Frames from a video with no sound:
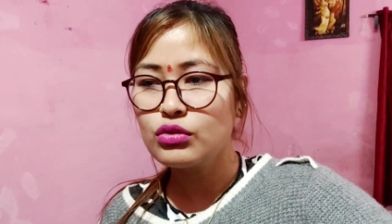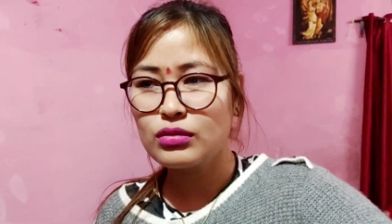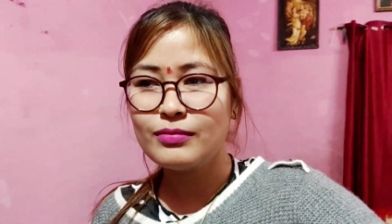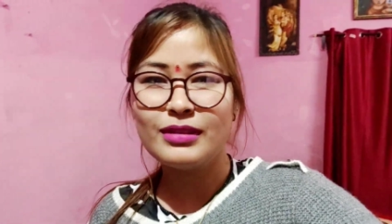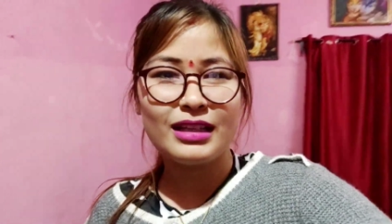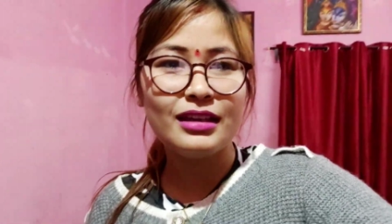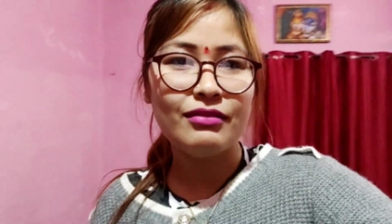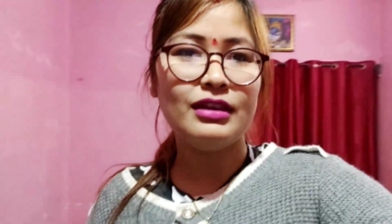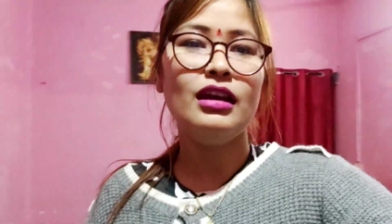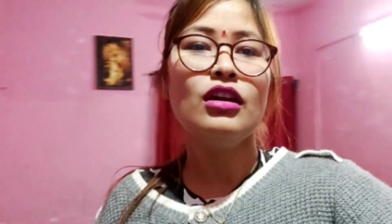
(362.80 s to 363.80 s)
हूँ रखी
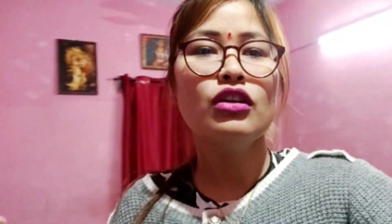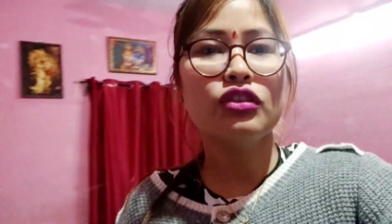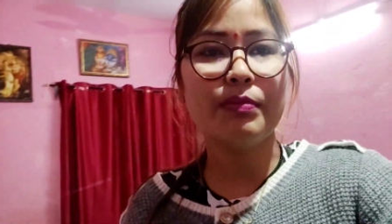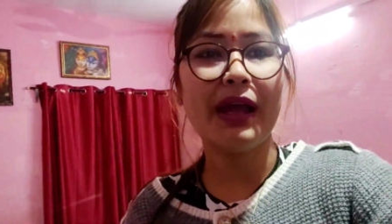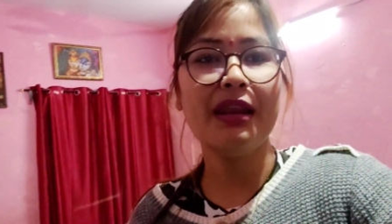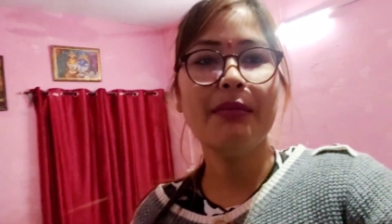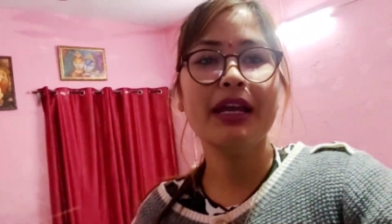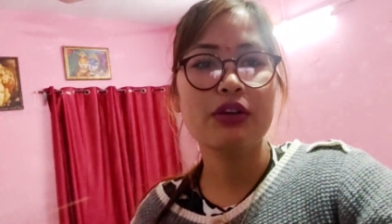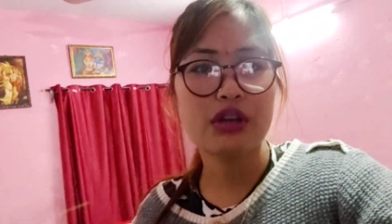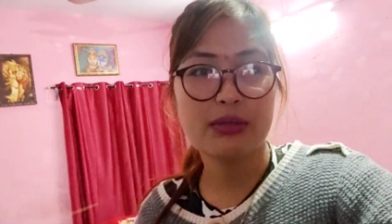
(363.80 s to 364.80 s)
हुई है तो पहले
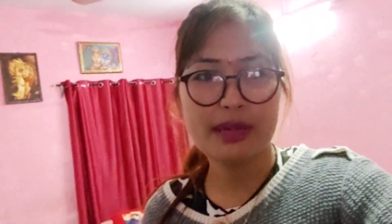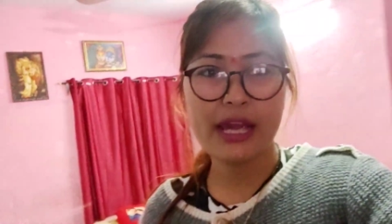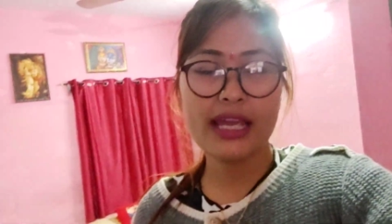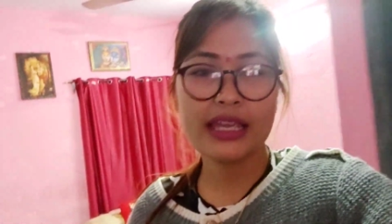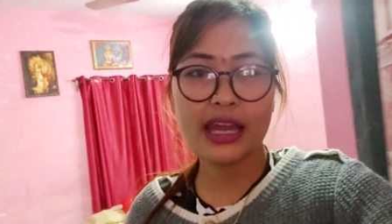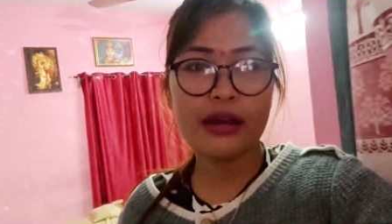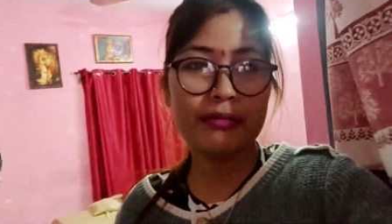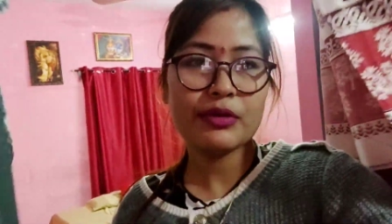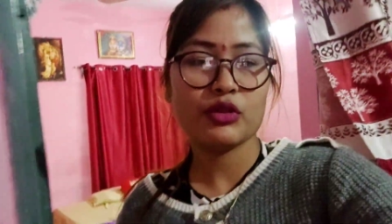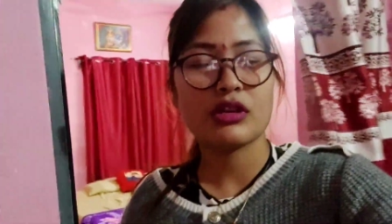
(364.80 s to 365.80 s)
माइक्रोनी भिगाएंगे
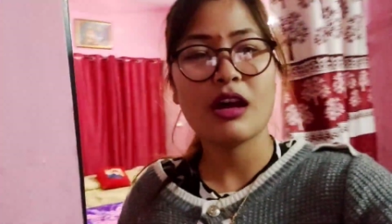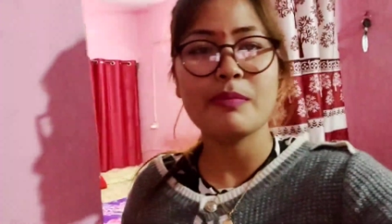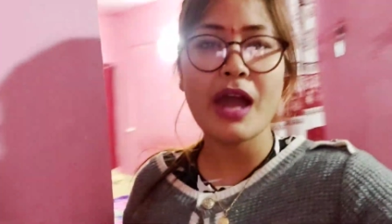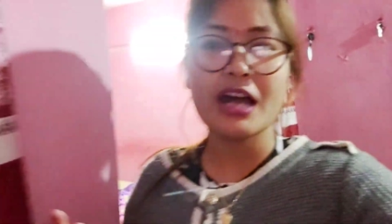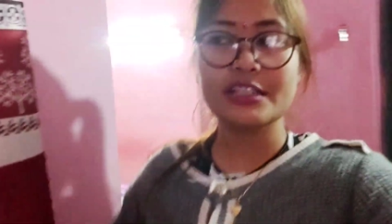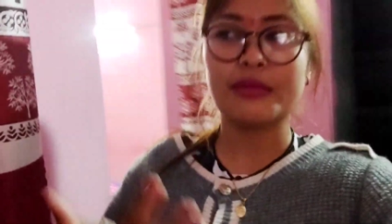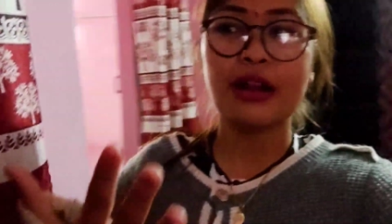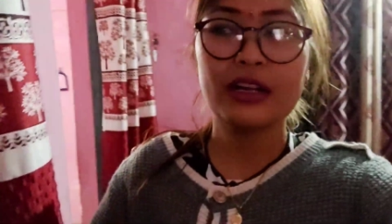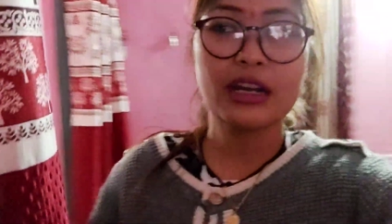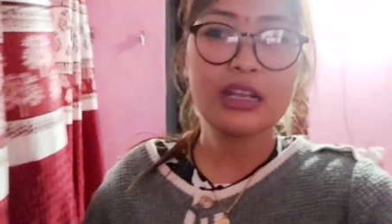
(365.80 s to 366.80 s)
हम फिर उसके बाद प्याज
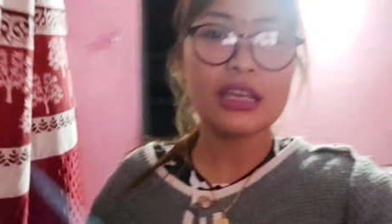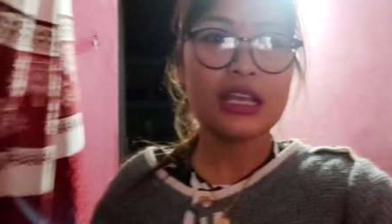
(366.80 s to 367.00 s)
टमाटर